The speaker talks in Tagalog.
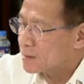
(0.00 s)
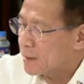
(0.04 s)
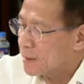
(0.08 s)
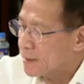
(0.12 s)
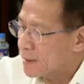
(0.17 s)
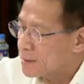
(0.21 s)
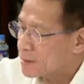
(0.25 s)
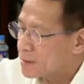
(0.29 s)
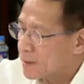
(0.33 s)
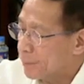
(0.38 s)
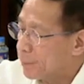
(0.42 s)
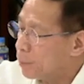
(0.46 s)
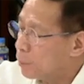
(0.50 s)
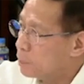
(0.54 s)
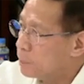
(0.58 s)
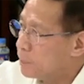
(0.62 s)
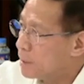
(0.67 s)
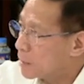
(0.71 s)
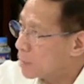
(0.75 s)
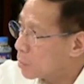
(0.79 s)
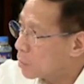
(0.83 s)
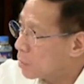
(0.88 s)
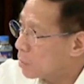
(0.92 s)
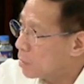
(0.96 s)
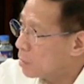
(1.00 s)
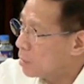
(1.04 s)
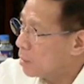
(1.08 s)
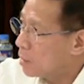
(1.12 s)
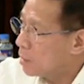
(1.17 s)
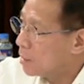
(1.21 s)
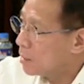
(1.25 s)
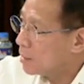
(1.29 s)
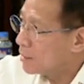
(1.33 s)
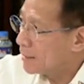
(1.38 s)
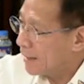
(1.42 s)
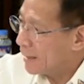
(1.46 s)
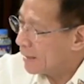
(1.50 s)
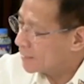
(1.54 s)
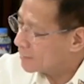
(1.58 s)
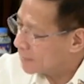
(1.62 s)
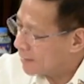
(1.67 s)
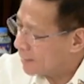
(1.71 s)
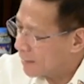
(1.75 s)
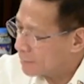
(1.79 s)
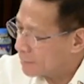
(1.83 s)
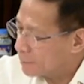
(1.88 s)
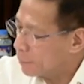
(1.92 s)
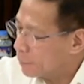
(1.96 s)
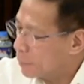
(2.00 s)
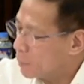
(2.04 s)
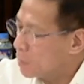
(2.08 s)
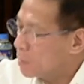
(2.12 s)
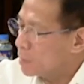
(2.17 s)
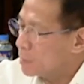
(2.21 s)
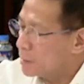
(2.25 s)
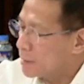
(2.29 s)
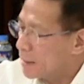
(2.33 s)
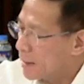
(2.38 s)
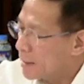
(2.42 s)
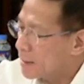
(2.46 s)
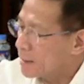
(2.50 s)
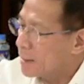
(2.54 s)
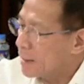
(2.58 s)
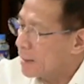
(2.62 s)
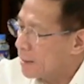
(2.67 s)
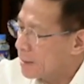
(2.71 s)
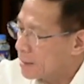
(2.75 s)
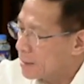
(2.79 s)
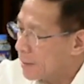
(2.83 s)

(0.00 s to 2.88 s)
din sa publiko lahat-lahat po ng uh,